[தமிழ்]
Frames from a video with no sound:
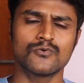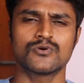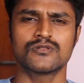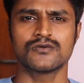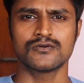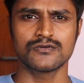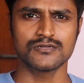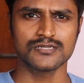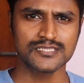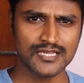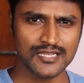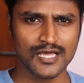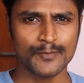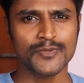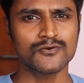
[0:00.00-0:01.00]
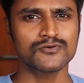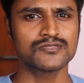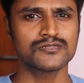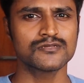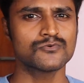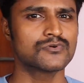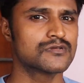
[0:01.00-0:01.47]
ஒரு இது எல்லாமே
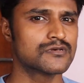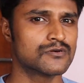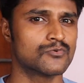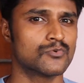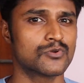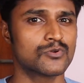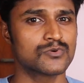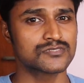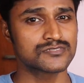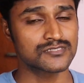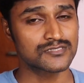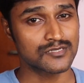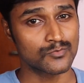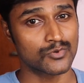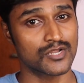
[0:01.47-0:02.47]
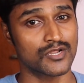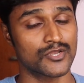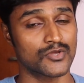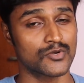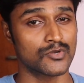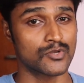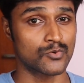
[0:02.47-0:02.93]
வந்துட்டு ஒரு ஒரு வருஷத்துக்கு
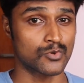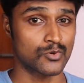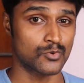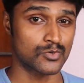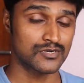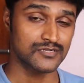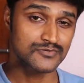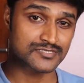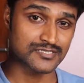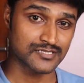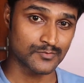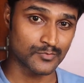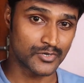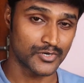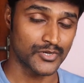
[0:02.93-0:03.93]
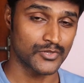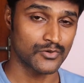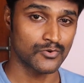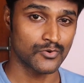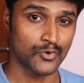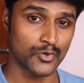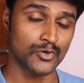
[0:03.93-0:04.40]
முன்னாடியோ இல்லை ஒரு ஒன்றரை வருஷத்துக்கு
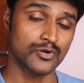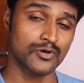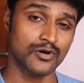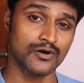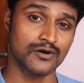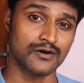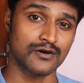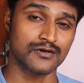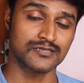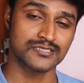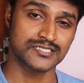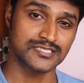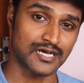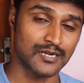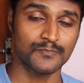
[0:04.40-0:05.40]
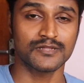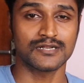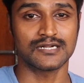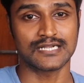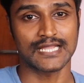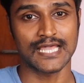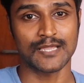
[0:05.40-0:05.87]
முன்னாடியோ கொரோனா ஸ்டார்ட்
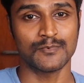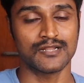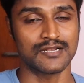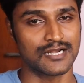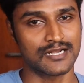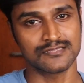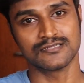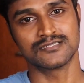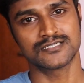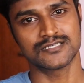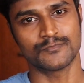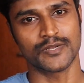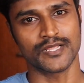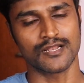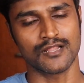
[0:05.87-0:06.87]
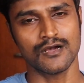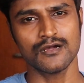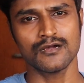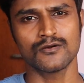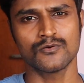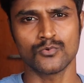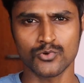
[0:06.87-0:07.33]
பண்ண டைமில் நடந்துருச்சு அப்படின்னா
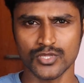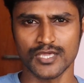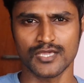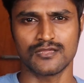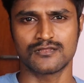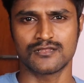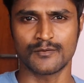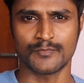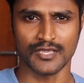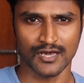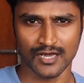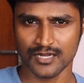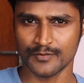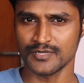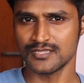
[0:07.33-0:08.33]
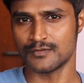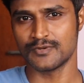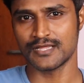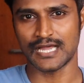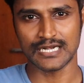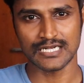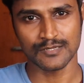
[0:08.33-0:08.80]
ஓகே நம்ம யாருக்குமே அதை
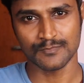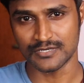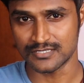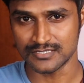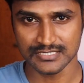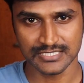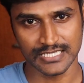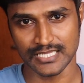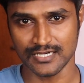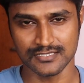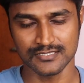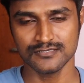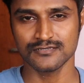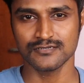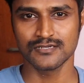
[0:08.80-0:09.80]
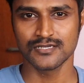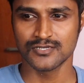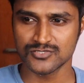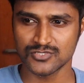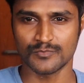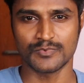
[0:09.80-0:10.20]
எப்படி ஹேண்டில் பண்ணுறதுன்னு தெரியாது ஸோ